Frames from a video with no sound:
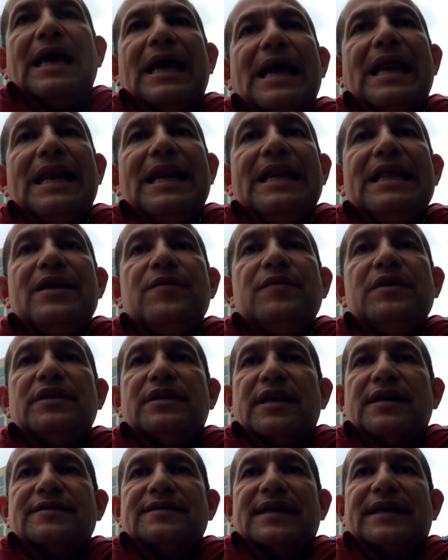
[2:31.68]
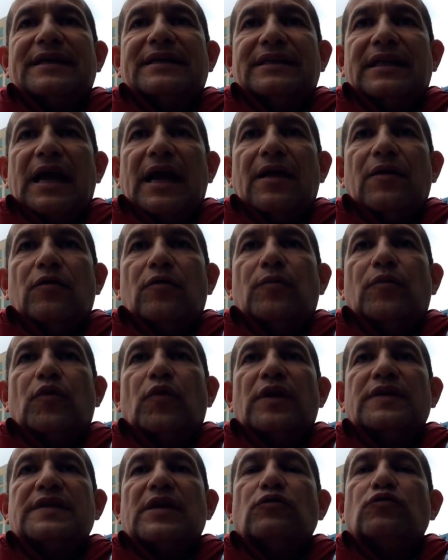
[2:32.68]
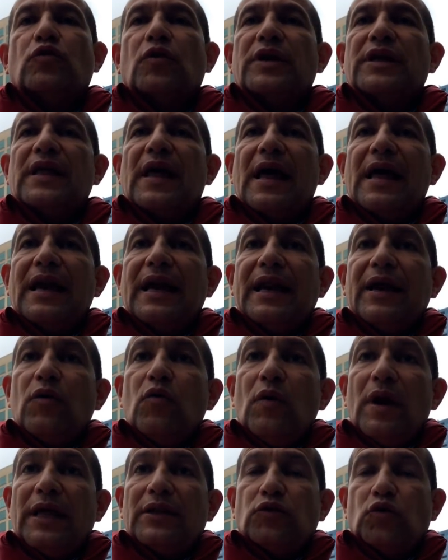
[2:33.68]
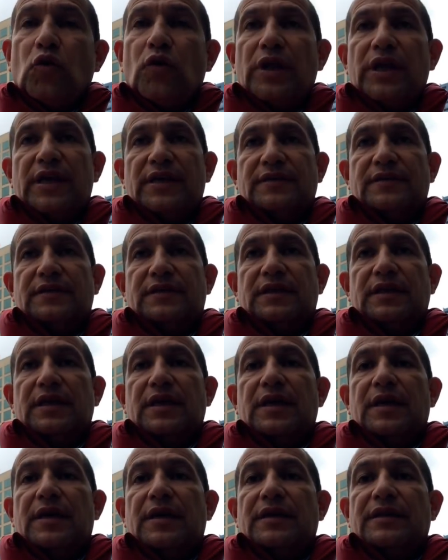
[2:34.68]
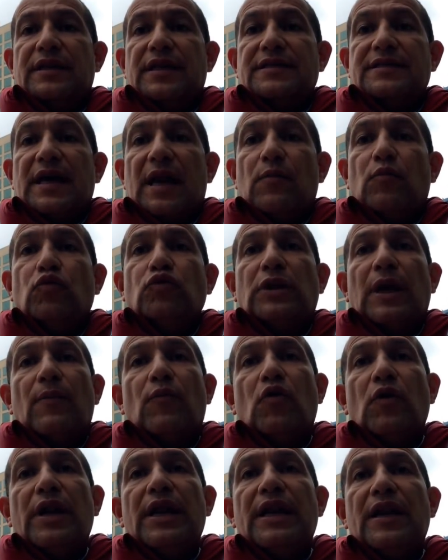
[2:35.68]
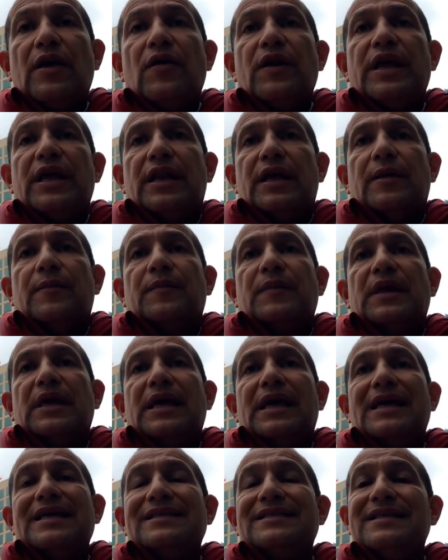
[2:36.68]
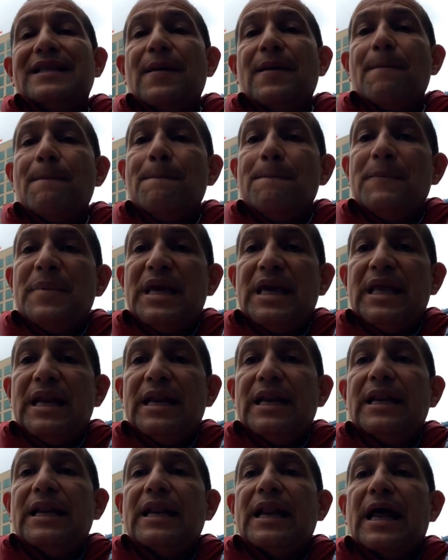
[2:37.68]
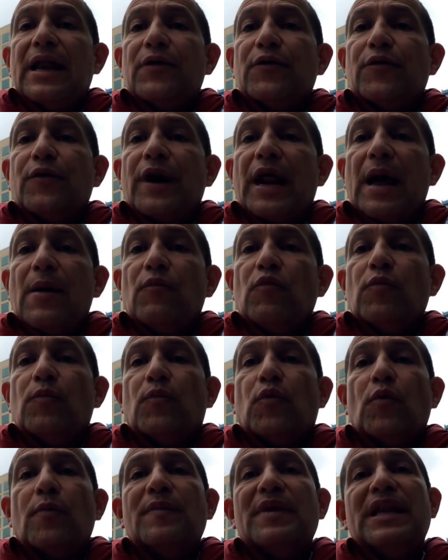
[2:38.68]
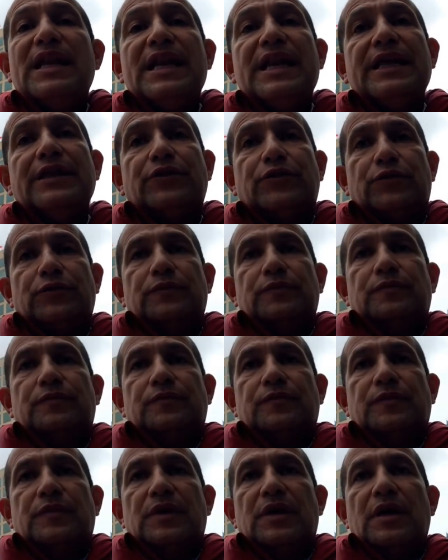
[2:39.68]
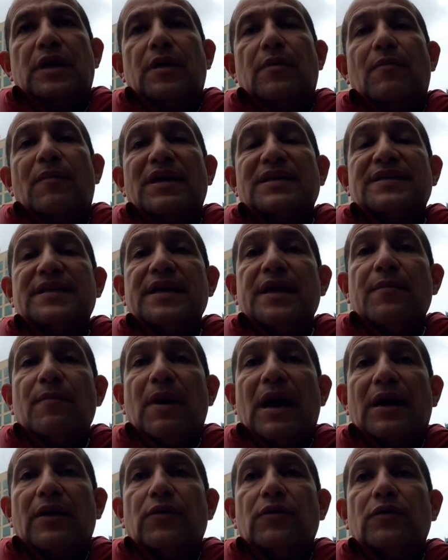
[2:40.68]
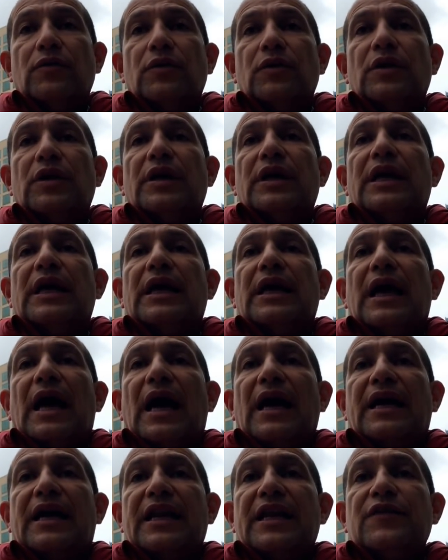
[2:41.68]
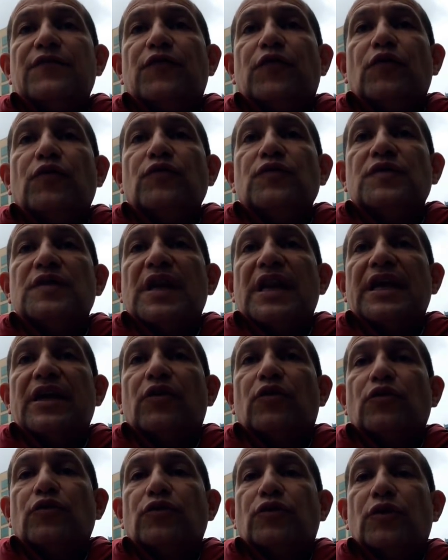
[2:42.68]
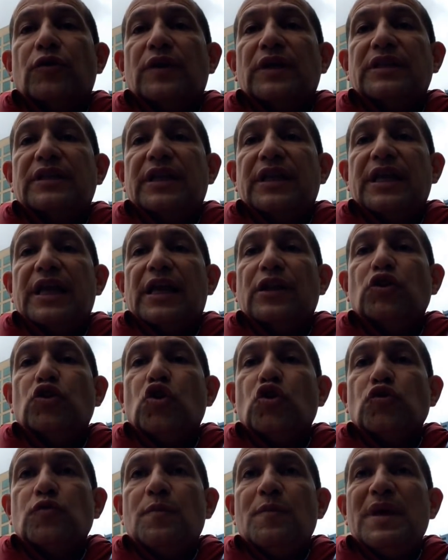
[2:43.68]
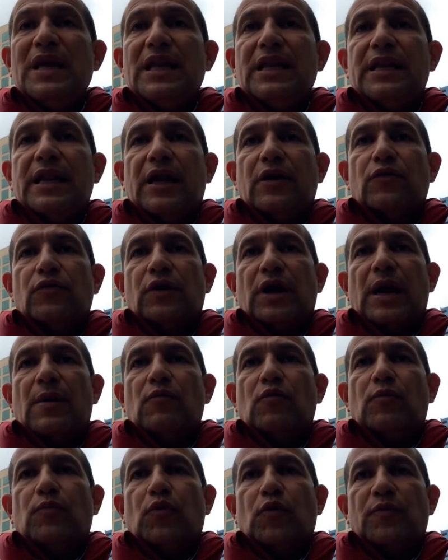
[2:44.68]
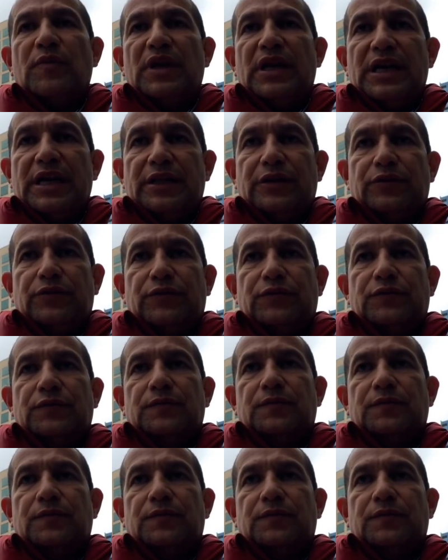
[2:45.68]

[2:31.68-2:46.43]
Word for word: El límite aceptado por las autoridades regulatorias de salbutamol en la orina es de 1000 nanogramos por mililitro. Más sin embargo, a Chris Froome se le encontró que tenía 2000 nanogramos por mililitro.